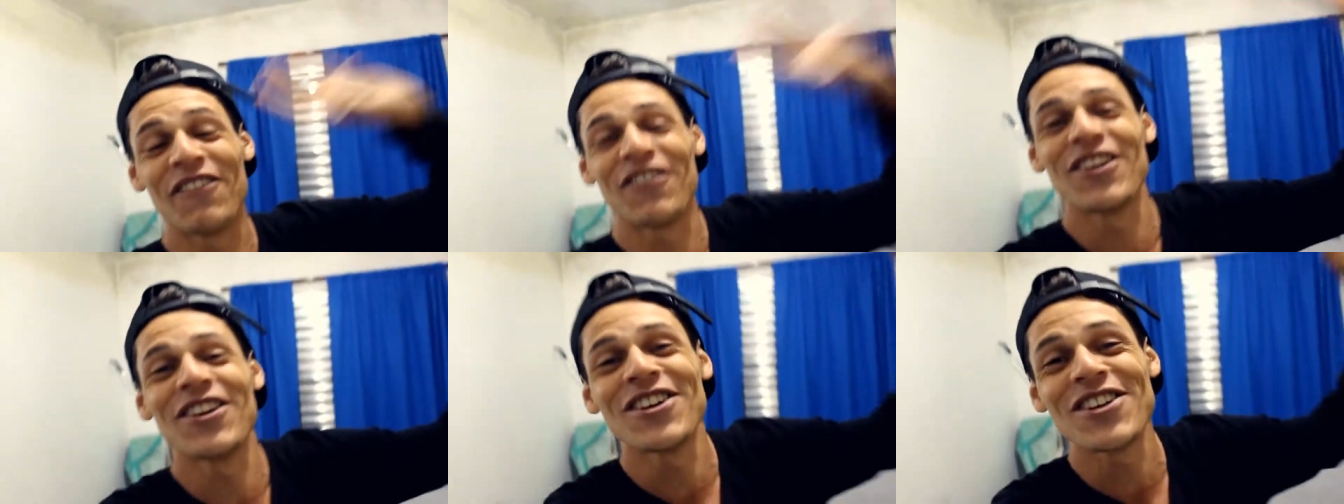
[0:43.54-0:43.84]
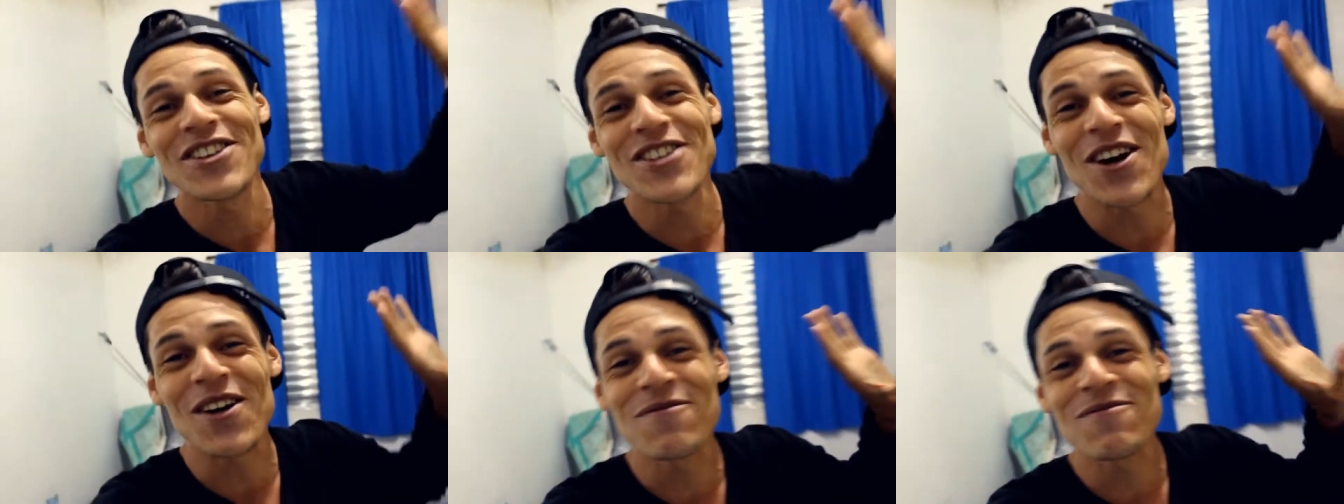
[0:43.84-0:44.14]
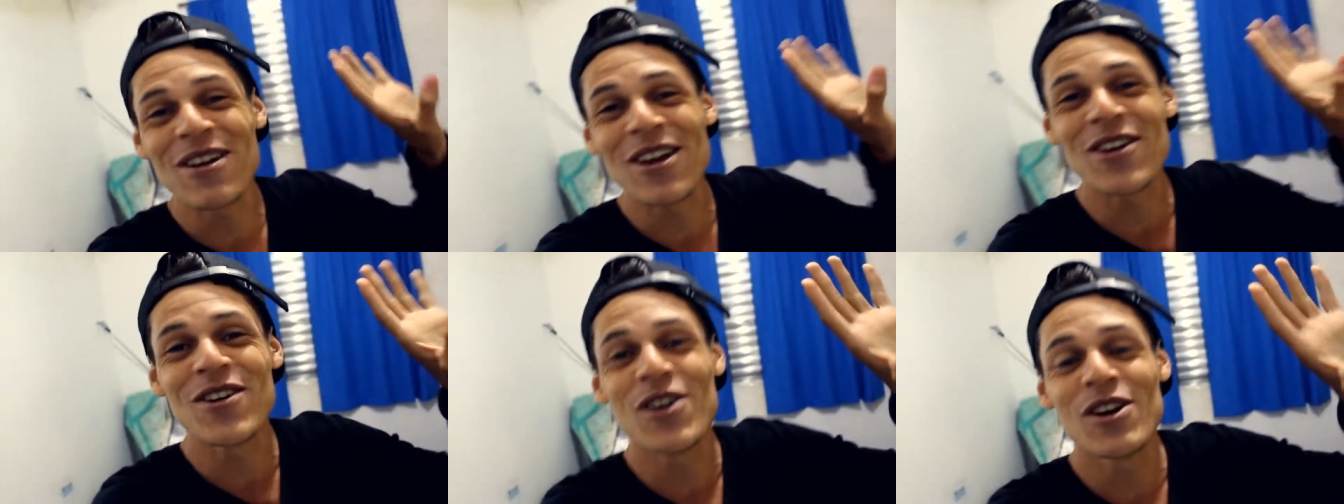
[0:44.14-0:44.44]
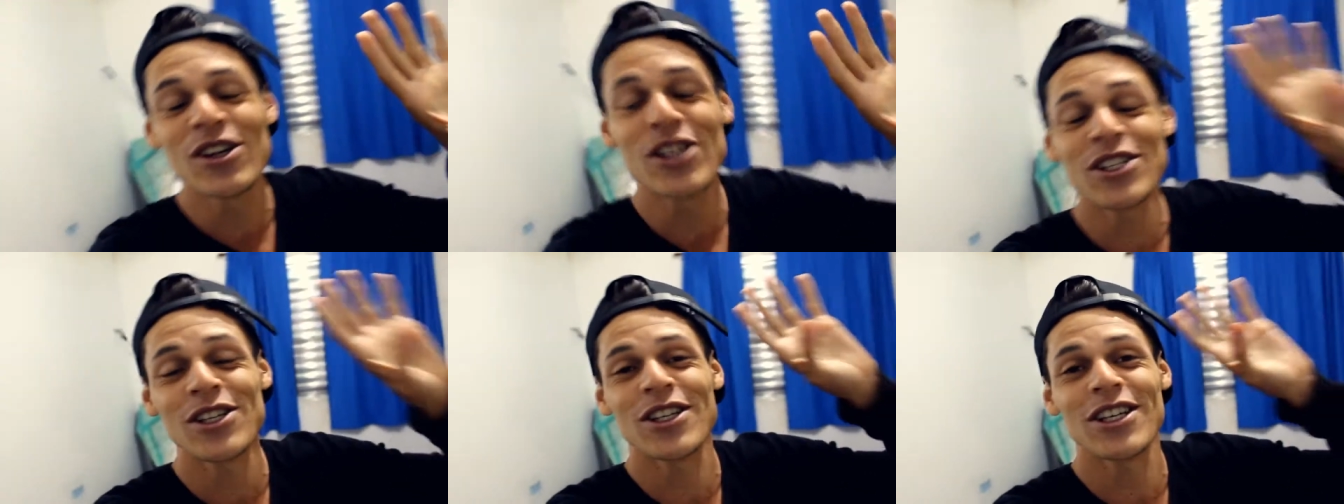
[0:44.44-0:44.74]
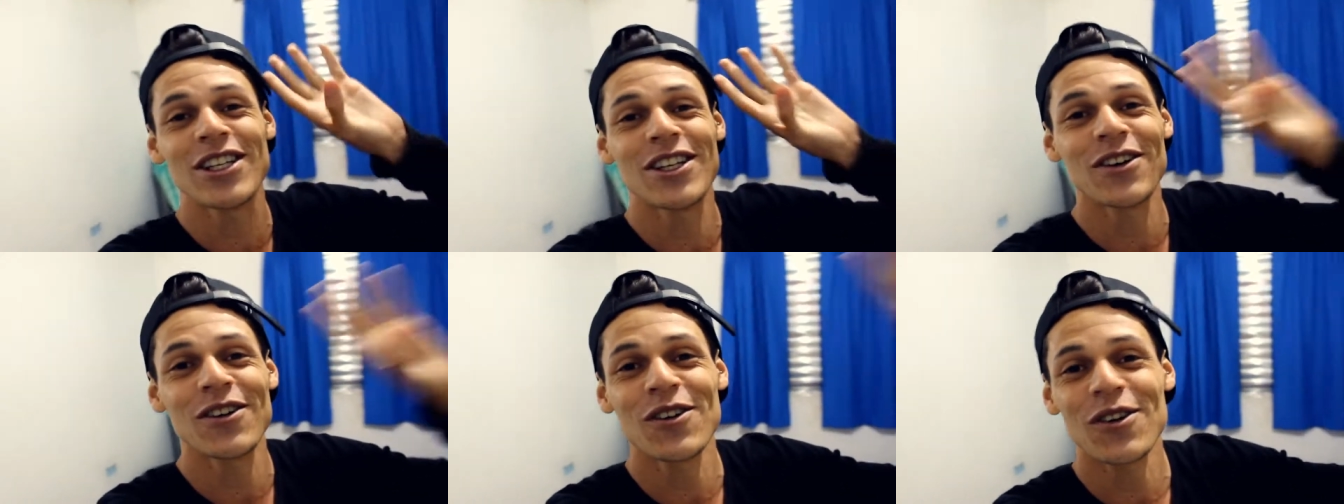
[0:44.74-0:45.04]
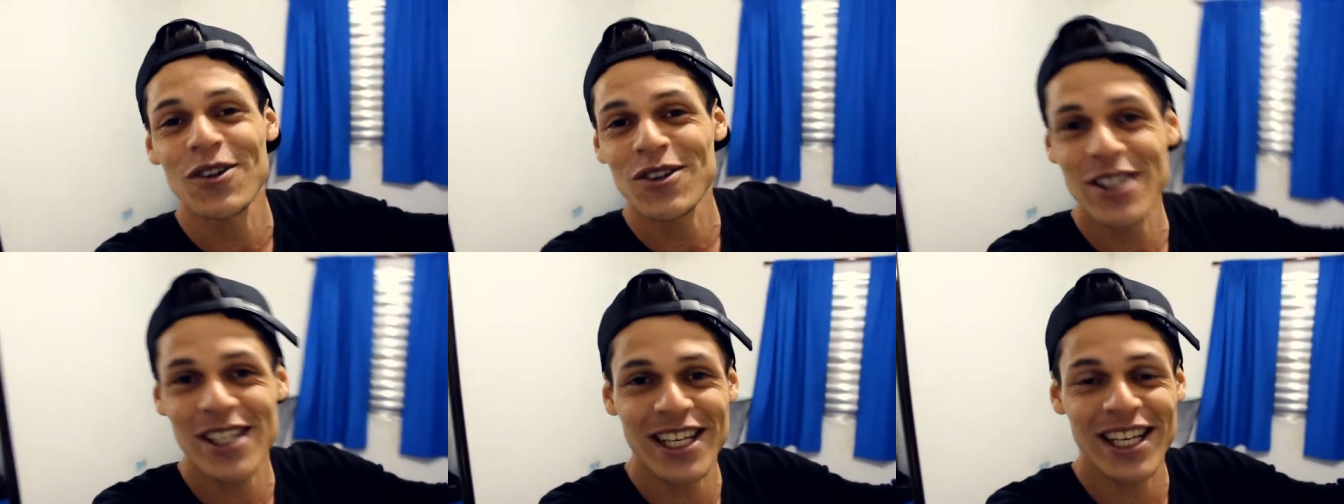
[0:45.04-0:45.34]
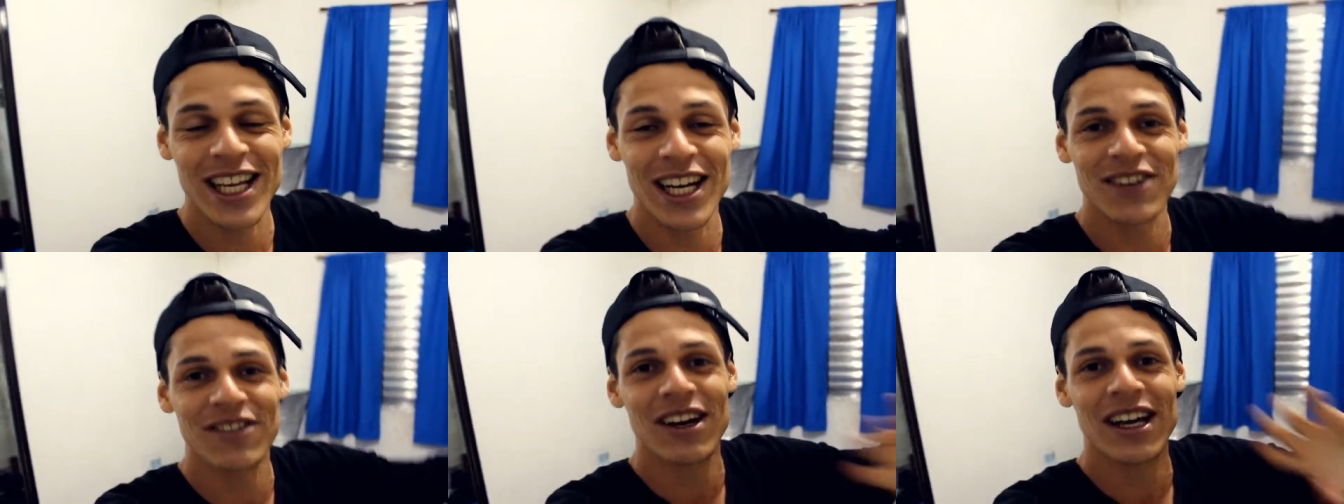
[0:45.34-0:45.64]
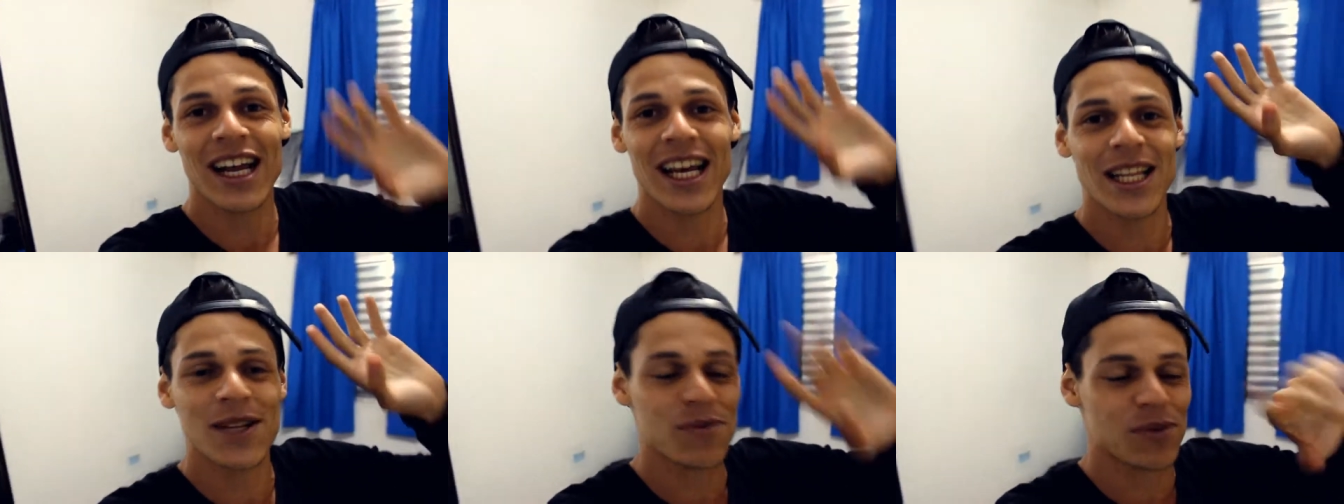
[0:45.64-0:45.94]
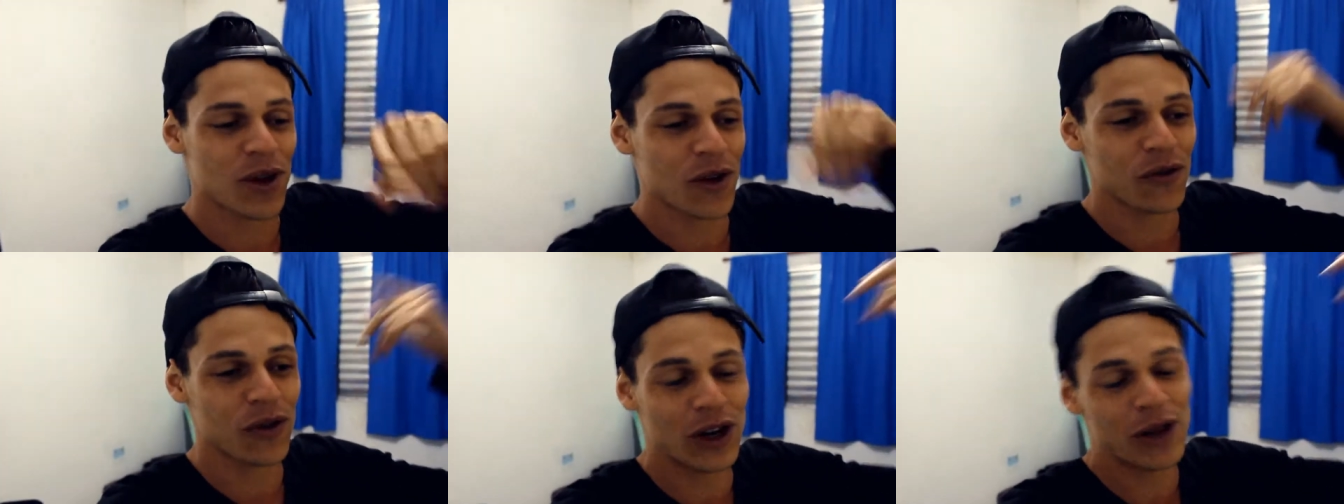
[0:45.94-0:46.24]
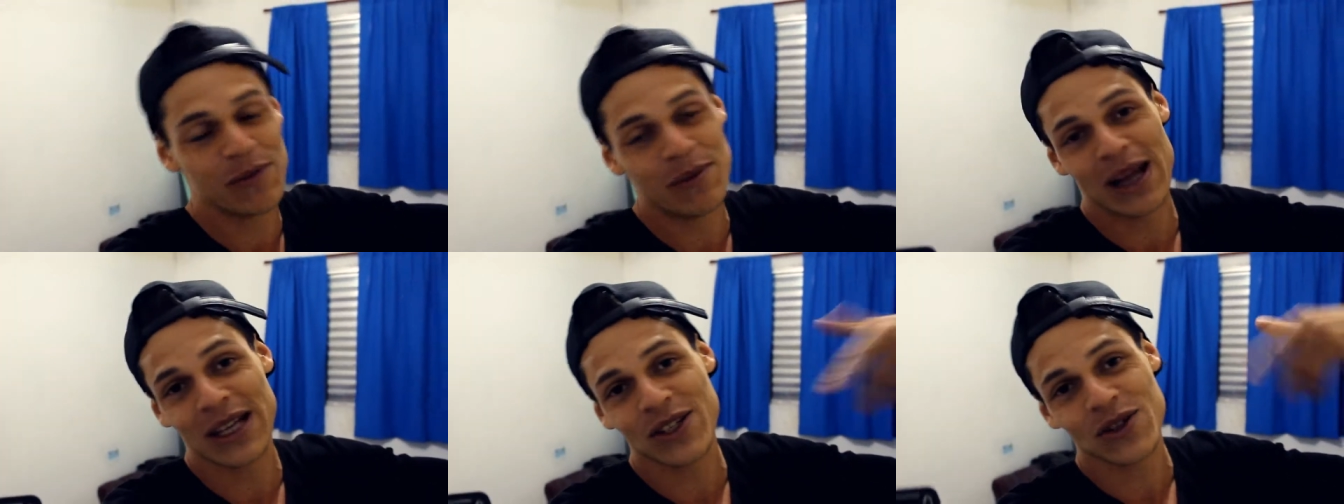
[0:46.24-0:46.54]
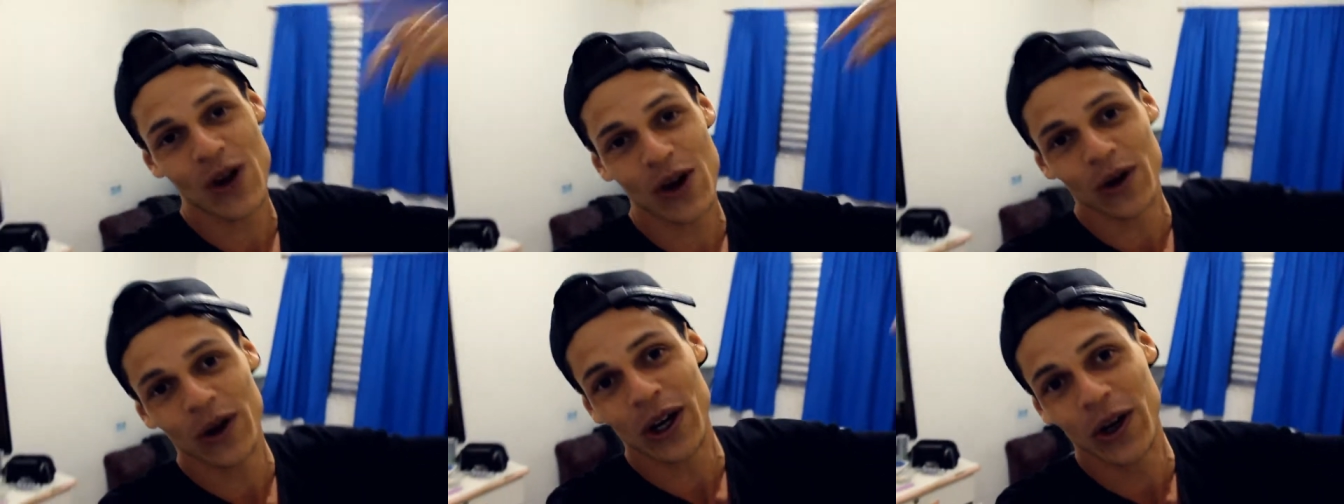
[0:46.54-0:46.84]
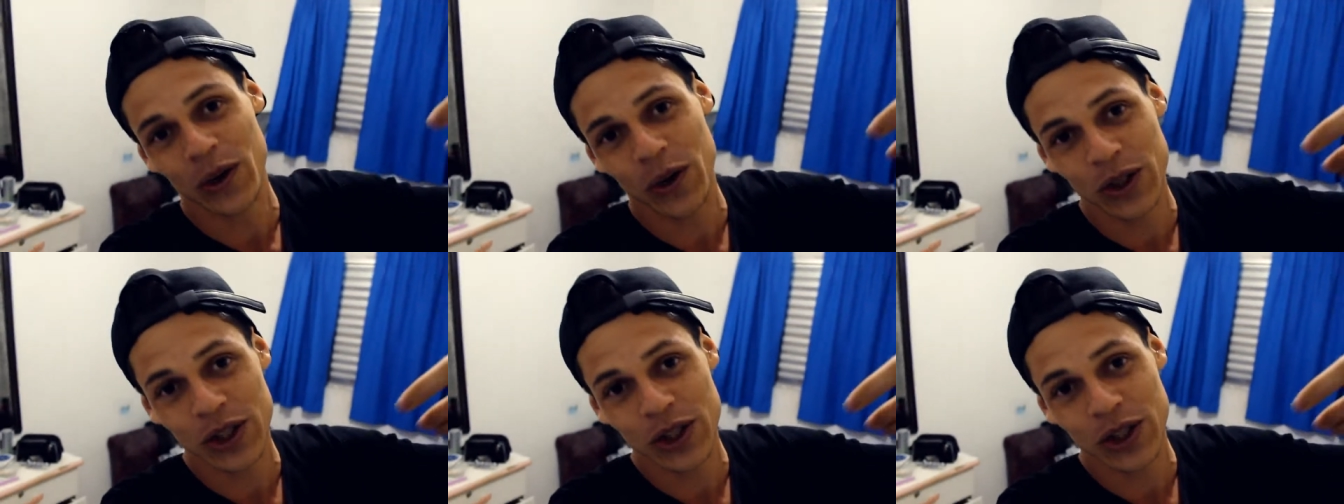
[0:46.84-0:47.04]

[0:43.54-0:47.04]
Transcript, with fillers: eu fui no shopping hoje e não consegui gravar nada porque eu fui lembrar só agora à